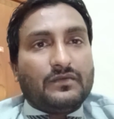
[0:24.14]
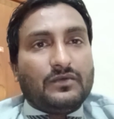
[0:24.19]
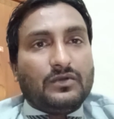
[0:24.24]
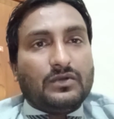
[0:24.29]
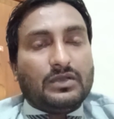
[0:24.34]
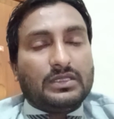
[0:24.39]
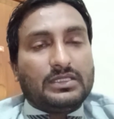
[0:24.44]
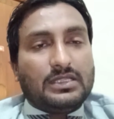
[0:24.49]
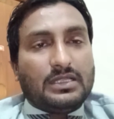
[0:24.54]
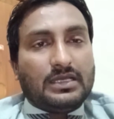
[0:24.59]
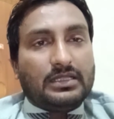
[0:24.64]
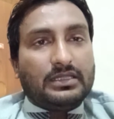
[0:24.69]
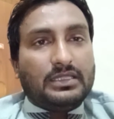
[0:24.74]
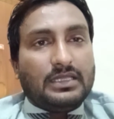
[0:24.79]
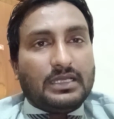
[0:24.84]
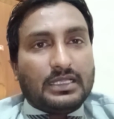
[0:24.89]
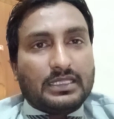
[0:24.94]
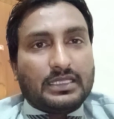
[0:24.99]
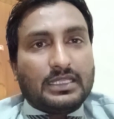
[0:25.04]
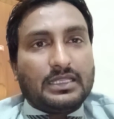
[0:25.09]
वो अदनान
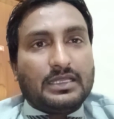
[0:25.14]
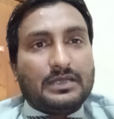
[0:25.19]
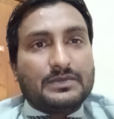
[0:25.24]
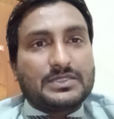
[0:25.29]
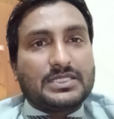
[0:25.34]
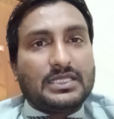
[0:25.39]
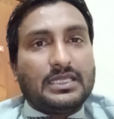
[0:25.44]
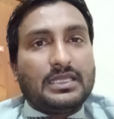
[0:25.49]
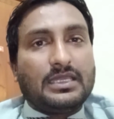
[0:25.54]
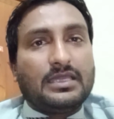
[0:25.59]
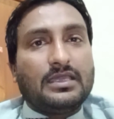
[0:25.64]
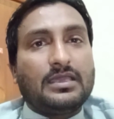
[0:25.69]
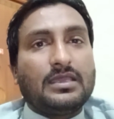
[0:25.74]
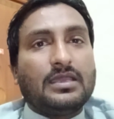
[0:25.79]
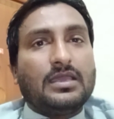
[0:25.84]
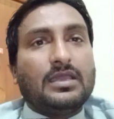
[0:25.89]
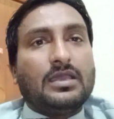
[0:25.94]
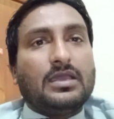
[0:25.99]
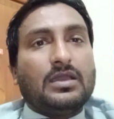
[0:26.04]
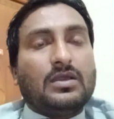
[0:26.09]
दयाल के नाम से है
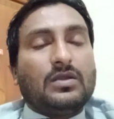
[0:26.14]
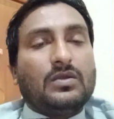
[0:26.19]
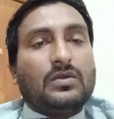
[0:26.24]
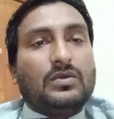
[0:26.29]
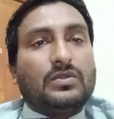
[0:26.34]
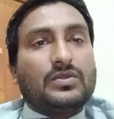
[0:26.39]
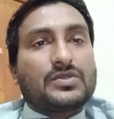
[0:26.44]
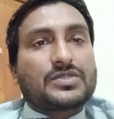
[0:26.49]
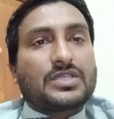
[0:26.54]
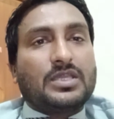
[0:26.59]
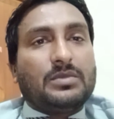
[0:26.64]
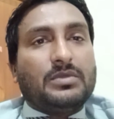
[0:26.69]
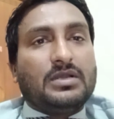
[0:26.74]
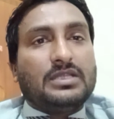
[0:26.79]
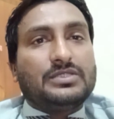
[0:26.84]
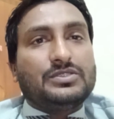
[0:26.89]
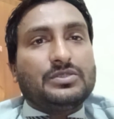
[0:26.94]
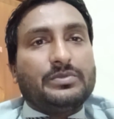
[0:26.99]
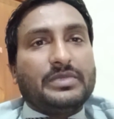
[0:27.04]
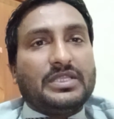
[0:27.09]
और उसके
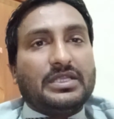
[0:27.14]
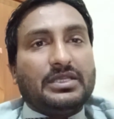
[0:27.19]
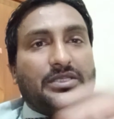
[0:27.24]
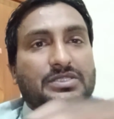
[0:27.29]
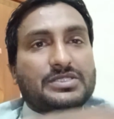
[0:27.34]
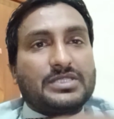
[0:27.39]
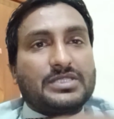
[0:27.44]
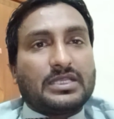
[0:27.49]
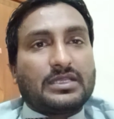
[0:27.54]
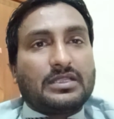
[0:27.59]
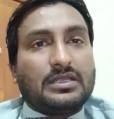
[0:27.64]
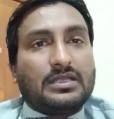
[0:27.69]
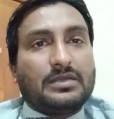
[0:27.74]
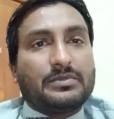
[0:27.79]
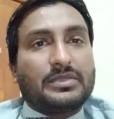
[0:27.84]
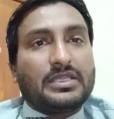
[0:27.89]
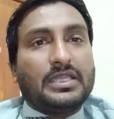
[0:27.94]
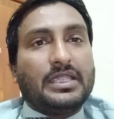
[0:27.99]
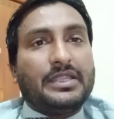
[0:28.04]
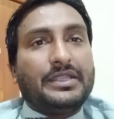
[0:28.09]
बाद जो मेरा इंस्टाग्राम
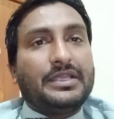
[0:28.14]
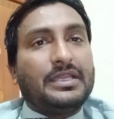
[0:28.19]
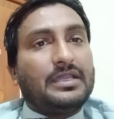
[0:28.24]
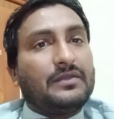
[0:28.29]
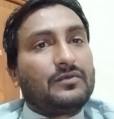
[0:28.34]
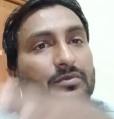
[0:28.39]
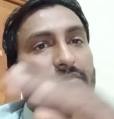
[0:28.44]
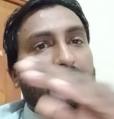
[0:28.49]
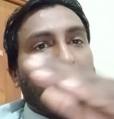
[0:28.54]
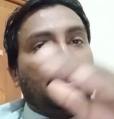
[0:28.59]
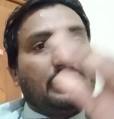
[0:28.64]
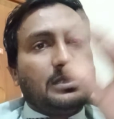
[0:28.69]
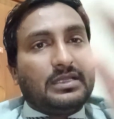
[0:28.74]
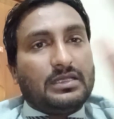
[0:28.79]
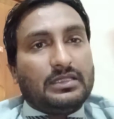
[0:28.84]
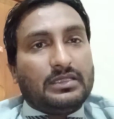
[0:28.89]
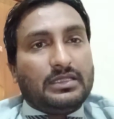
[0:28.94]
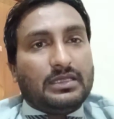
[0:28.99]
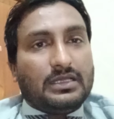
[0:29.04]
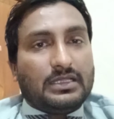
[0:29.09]
की आईडी है वो भी
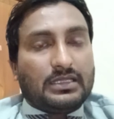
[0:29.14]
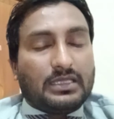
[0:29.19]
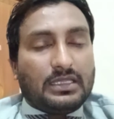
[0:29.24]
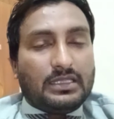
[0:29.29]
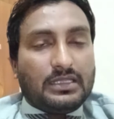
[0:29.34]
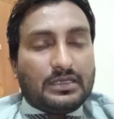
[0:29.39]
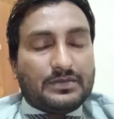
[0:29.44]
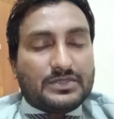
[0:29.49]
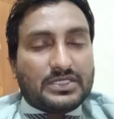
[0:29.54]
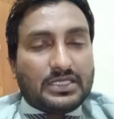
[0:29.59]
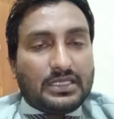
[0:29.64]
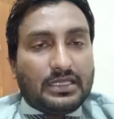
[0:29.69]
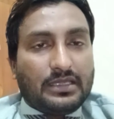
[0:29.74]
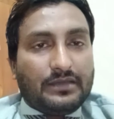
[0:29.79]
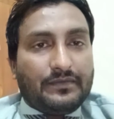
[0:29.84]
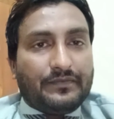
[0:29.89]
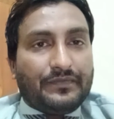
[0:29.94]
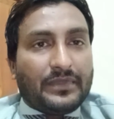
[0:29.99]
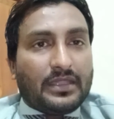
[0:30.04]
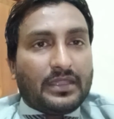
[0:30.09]
अदनान दयाल के नाम से है
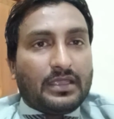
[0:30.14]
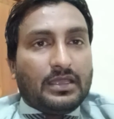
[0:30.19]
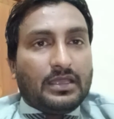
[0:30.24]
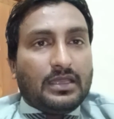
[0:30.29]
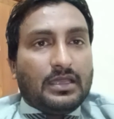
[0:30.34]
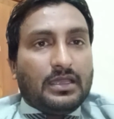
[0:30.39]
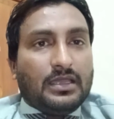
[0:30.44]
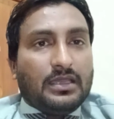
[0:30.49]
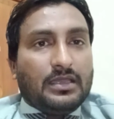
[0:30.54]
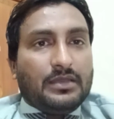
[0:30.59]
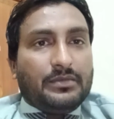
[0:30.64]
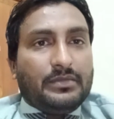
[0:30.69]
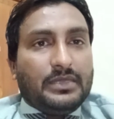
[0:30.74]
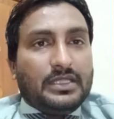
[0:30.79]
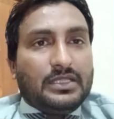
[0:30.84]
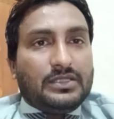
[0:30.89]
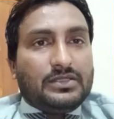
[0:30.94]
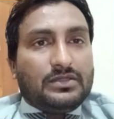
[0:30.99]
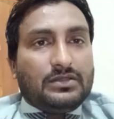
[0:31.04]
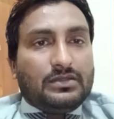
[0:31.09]

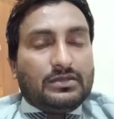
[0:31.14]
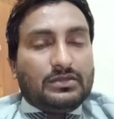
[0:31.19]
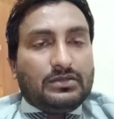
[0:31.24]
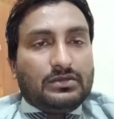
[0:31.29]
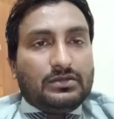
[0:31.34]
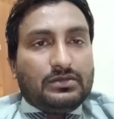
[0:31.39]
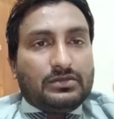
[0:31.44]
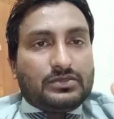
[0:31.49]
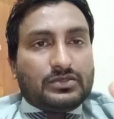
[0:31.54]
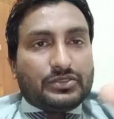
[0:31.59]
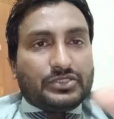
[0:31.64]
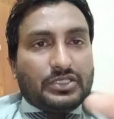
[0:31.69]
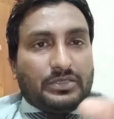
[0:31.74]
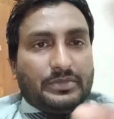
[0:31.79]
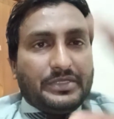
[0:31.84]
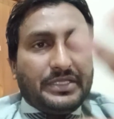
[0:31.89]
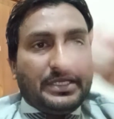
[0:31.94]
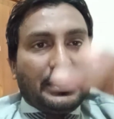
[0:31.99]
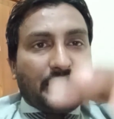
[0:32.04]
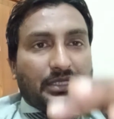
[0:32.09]
मेरे सोशल
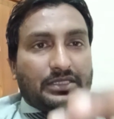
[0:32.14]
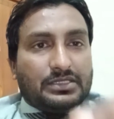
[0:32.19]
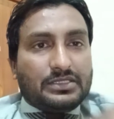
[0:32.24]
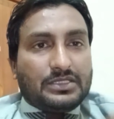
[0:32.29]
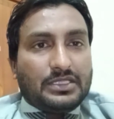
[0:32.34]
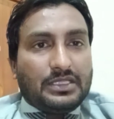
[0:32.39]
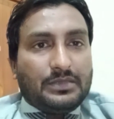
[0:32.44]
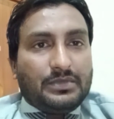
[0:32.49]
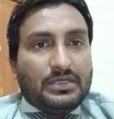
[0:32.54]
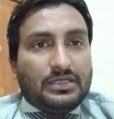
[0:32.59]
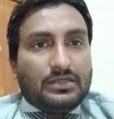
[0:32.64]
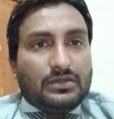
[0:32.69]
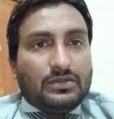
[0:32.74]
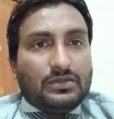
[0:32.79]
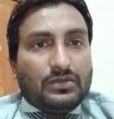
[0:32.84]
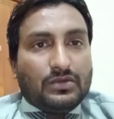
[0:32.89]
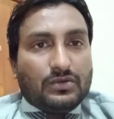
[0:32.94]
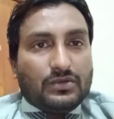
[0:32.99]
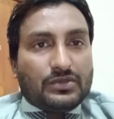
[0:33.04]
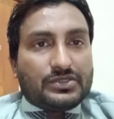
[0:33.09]
मीडिया के जितने भी
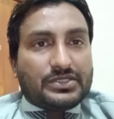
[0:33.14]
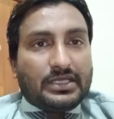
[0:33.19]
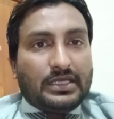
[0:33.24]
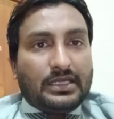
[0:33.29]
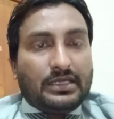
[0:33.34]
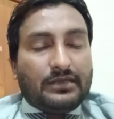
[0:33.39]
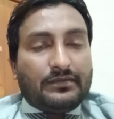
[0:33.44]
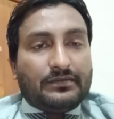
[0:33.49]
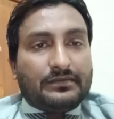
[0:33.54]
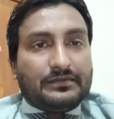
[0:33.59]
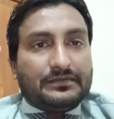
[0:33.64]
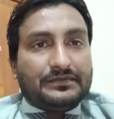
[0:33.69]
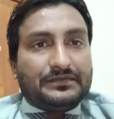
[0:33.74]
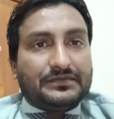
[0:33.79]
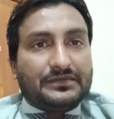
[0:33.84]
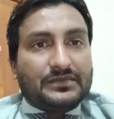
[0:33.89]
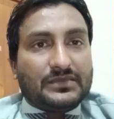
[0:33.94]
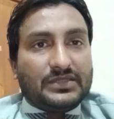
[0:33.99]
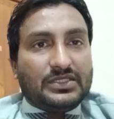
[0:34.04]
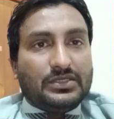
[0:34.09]
दोस्त हैं
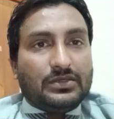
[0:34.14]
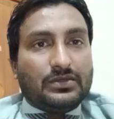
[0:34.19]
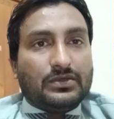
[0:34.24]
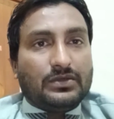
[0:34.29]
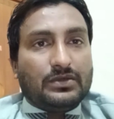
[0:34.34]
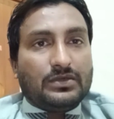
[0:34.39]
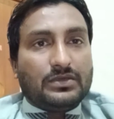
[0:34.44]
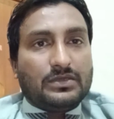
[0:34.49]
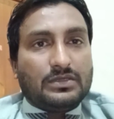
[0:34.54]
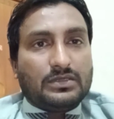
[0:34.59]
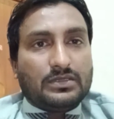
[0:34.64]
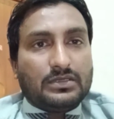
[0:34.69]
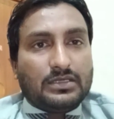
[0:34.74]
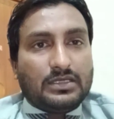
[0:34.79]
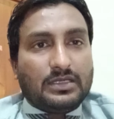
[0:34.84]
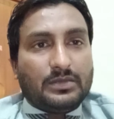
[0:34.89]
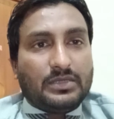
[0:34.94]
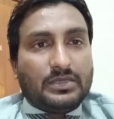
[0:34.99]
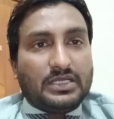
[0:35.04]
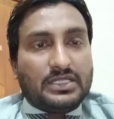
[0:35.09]
जो
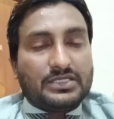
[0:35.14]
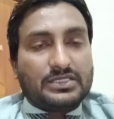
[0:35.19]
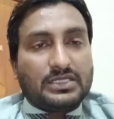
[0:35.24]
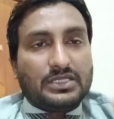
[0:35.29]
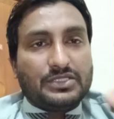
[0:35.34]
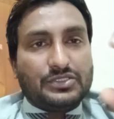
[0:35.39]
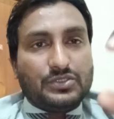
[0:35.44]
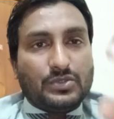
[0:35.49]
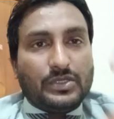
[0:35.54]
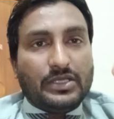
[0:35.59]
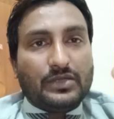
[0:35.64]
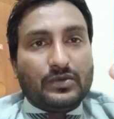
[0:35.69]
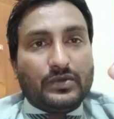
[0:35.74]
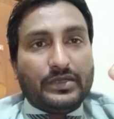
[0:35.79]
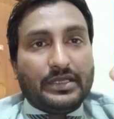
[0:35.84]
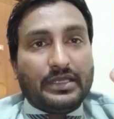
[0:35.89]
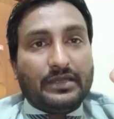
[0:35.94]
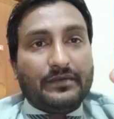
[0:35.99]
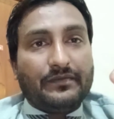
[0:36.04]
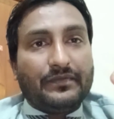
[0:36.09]
हमारे साथ जुड़े
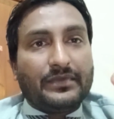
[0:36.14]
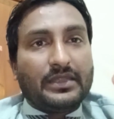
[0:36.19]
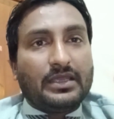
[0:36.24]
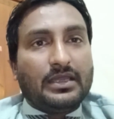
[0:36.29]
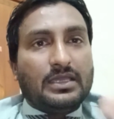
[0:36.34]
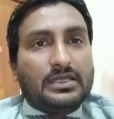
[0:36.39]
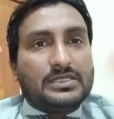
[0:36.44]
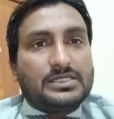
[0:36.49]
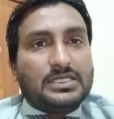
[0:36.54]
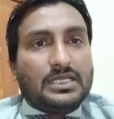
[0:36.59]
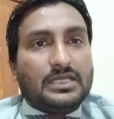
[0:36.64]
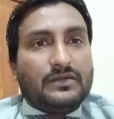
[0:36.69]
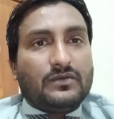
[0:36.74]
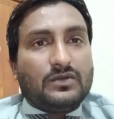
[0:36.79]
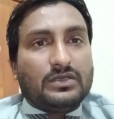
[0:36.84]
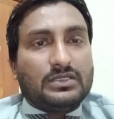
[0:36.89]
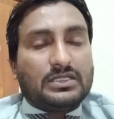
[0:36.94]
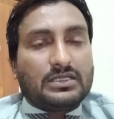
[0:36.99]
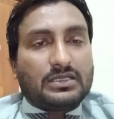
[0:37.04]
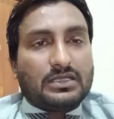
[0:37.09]
हुए हैं चाहे
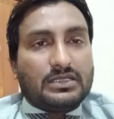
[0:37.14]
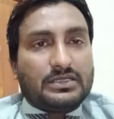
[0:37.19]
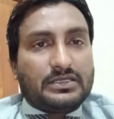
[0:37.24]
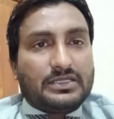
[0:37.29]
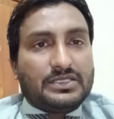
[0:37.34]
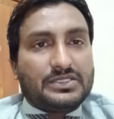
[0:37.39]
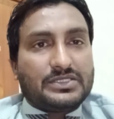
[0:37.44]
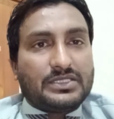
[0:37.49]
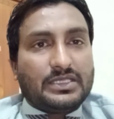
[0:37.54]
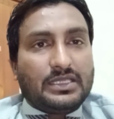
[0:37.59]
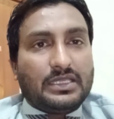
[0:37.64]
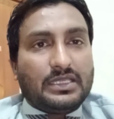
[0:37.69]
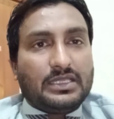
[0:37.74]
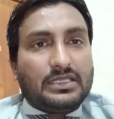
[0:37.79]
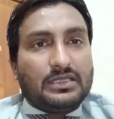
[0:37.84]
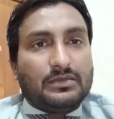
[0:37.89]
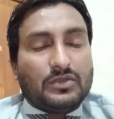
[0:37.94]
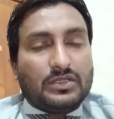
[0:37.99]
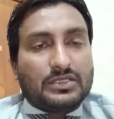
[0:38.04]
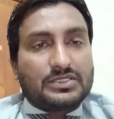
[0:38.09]
वो अदर कंट्रीज से हैं
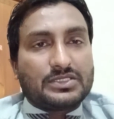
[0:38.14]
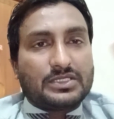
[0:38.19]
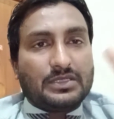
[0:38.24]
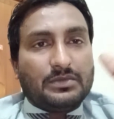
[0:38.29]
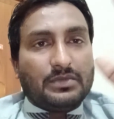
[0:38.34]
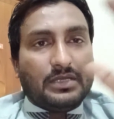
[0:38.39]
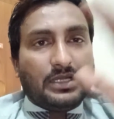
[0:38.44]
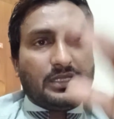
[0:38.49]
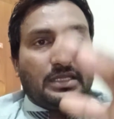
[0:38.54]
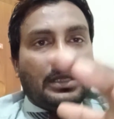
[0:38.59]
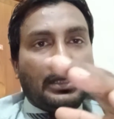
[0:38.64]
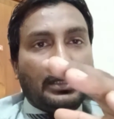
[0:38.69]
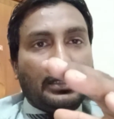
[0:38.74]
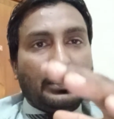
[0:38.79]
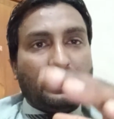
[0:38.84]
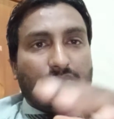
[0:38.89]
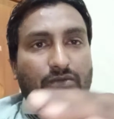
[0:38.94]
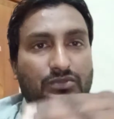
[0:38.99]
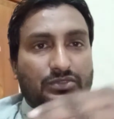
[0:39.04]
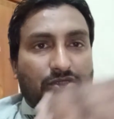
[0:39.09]
या मुल्क से बाहर
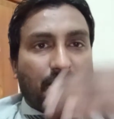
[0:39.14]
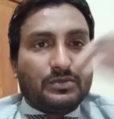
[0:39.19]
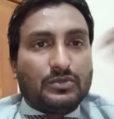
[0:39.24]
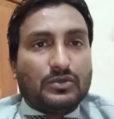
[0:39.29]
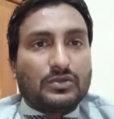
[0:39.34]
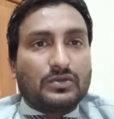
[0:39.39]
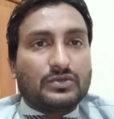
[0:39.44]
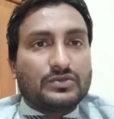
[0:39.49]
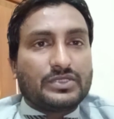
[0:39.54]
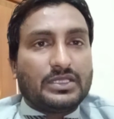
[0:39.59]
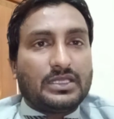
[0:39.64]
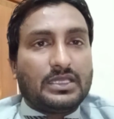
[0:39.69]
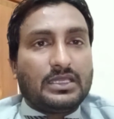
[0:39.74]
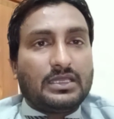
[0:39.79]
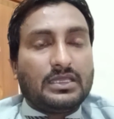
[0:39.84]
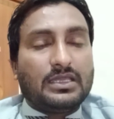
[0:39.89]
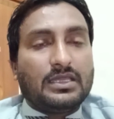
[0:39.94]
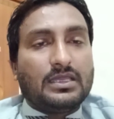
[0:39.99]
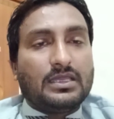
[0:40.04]
हैं दूसरे मुल्कों से है